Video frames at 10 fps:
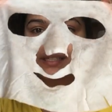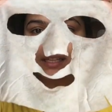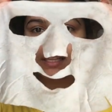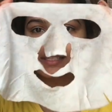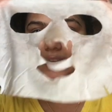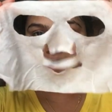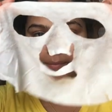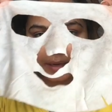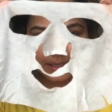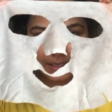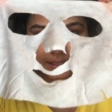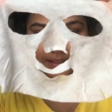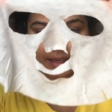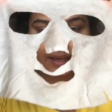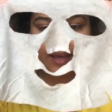ज़्यादा सेरम रह
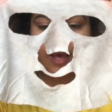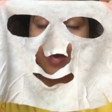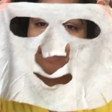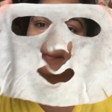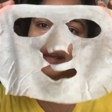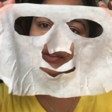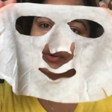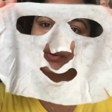सकता है मैं तो